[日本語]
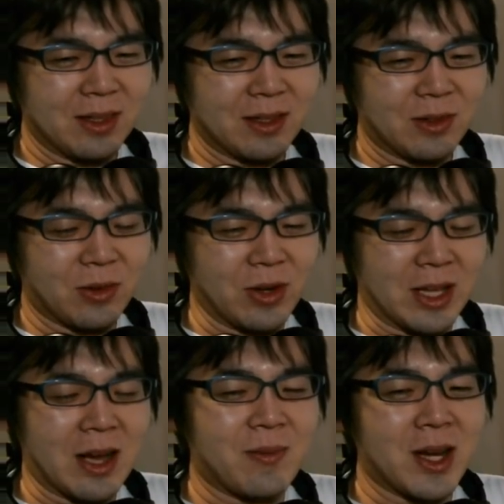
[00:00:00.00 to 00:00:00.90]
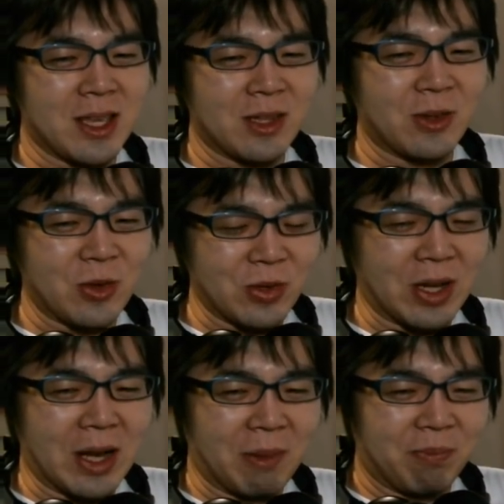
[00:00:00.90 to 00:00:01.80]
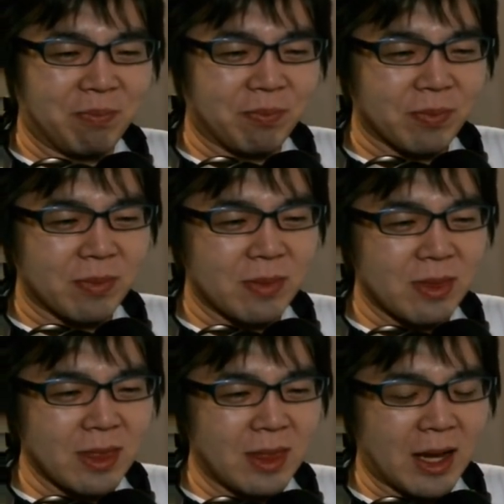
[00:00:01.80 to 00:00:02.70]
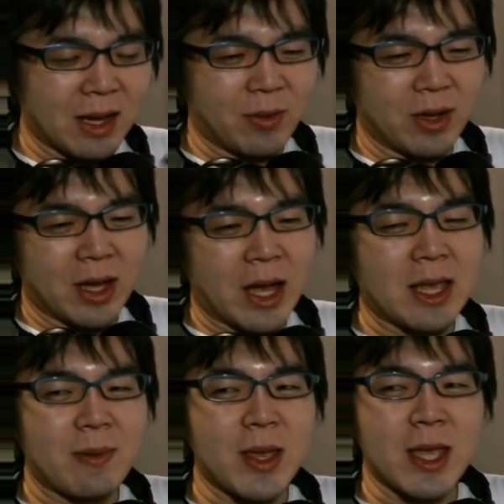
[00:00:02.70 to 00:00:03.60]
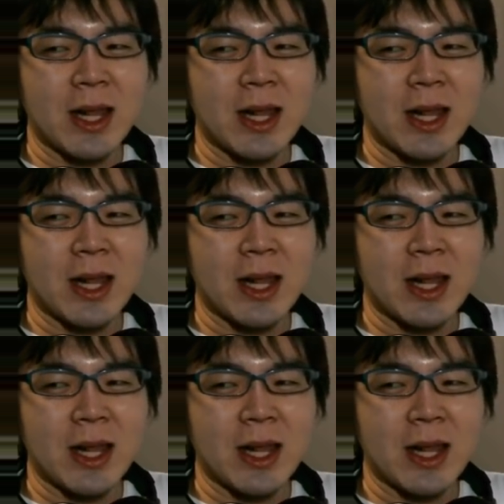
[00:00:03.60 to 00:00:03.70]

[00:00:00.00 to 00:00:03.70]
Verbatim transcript: こうリカバリーというかなんかもうあやべえや